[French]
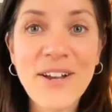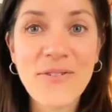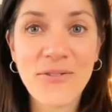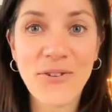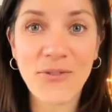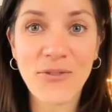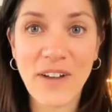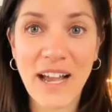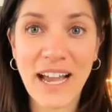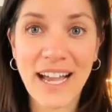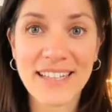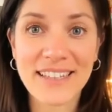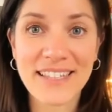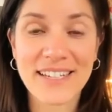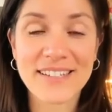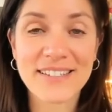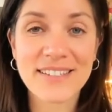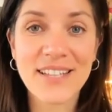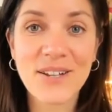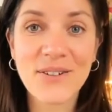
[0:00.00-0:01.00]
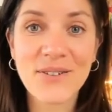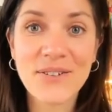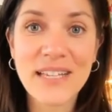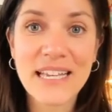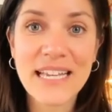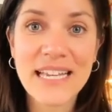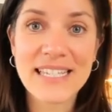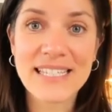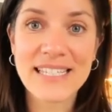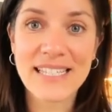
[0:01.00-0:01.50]
faut faire attention,
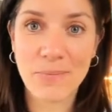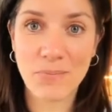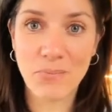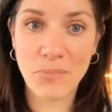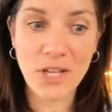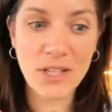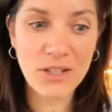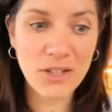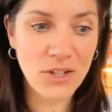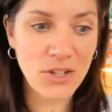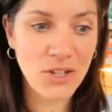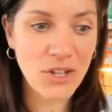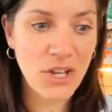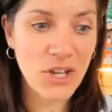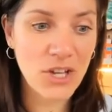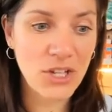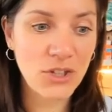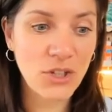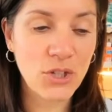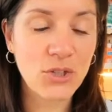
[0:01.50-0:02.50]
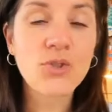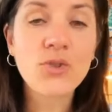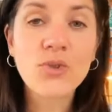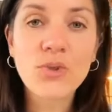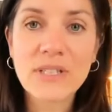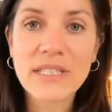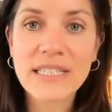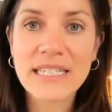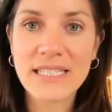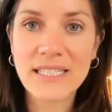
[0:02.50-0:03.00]
c'est pas de,
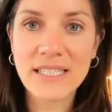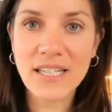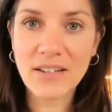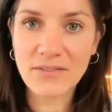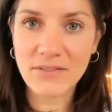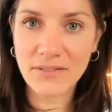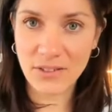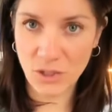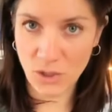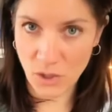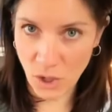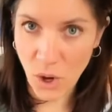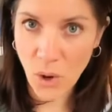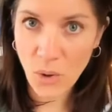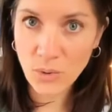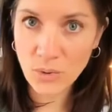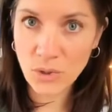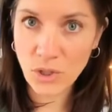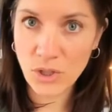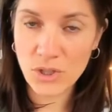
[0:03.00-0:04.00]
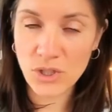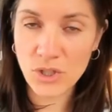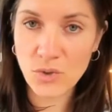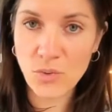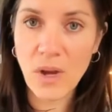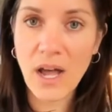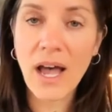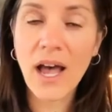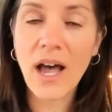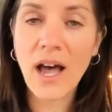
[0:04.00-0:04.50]
tourner ça contre
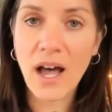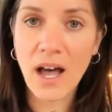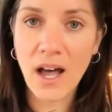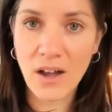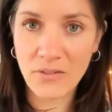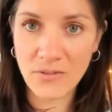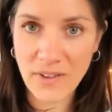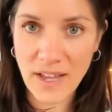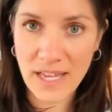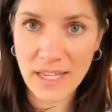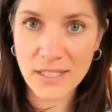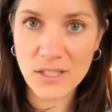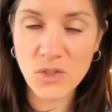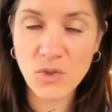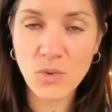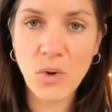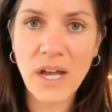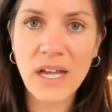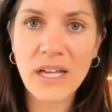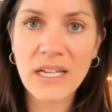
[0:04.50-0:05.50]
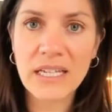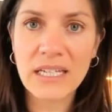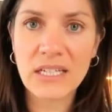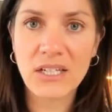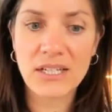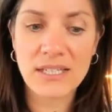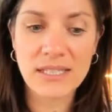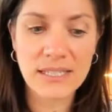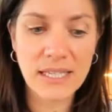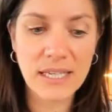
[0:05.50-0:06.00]
soi, envers soi et
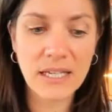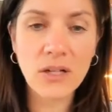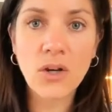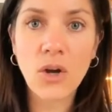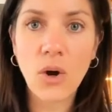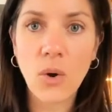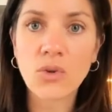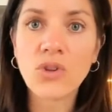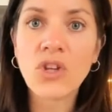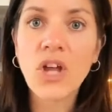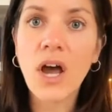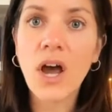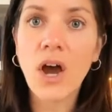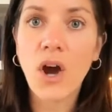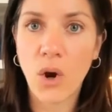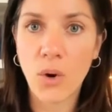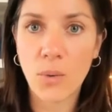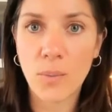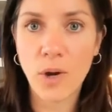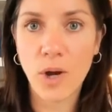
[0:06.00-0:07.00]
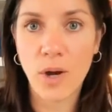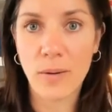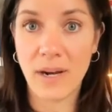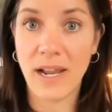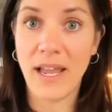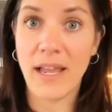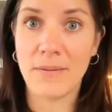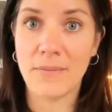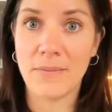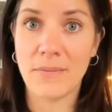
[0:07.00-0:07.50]
de se dire qu'on a un
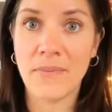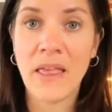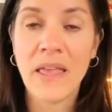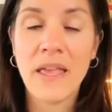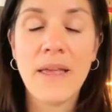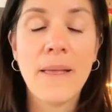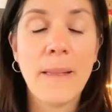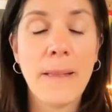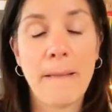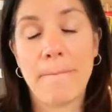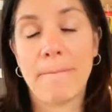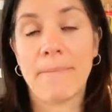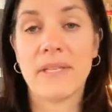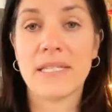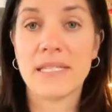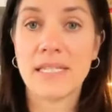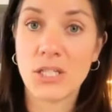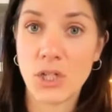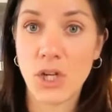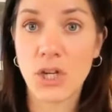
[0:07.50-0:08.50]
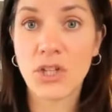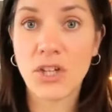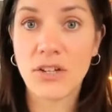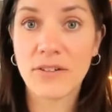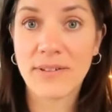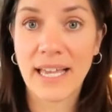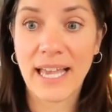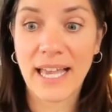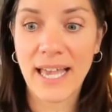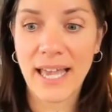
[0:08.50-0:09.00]
problème. Si je
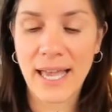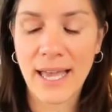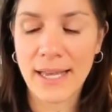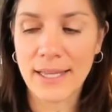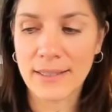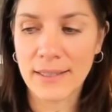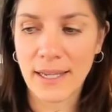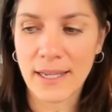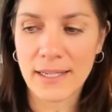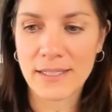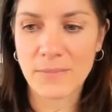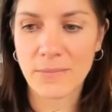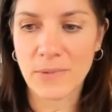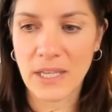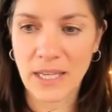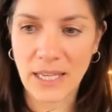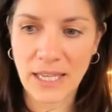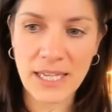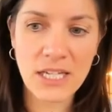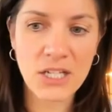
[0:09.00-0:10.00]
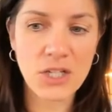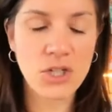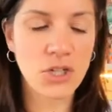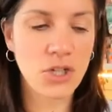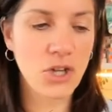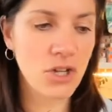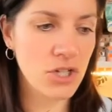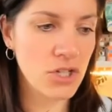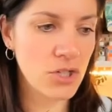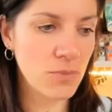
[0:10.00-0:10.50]
devrais être inspiré
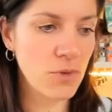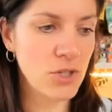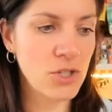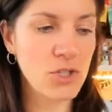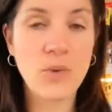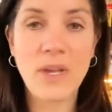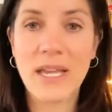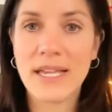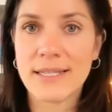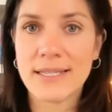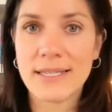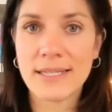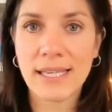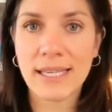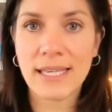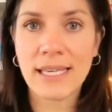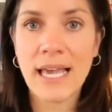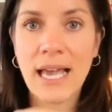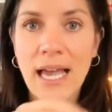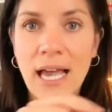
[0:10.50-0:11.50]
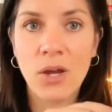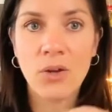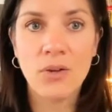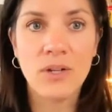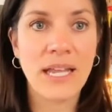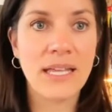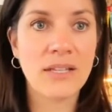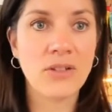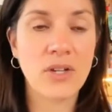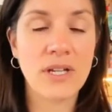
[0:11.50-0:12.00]
je, je me suis inscrite à un
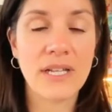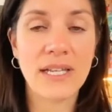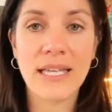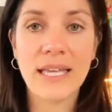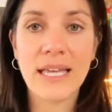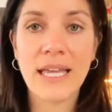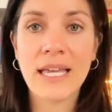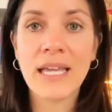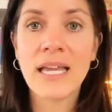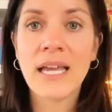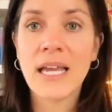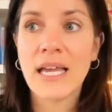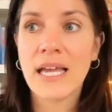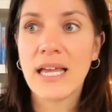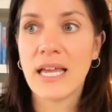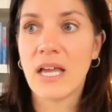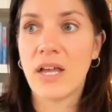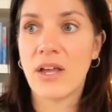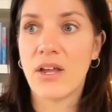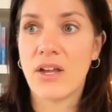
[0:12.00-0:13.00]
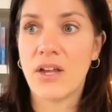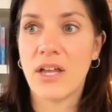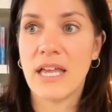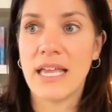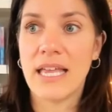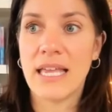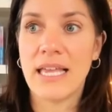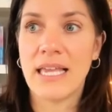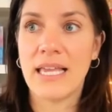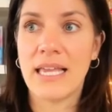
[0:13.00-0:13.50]
atelier euh,
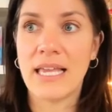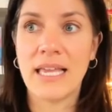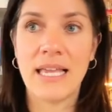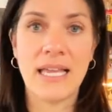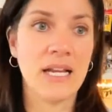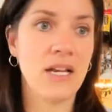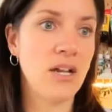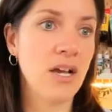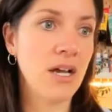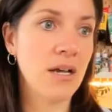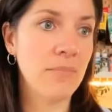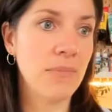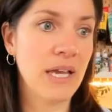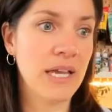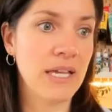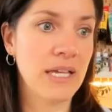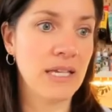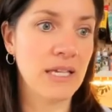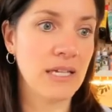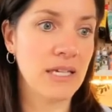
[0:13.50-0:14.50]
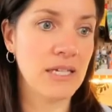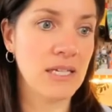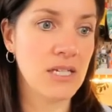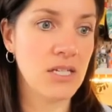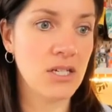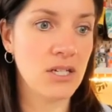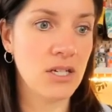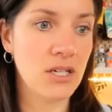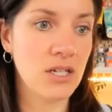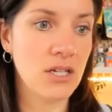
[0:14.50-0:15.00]
et, et, là, ben,
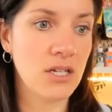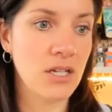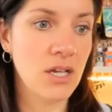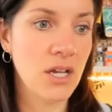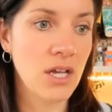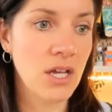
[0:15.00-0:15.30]
je,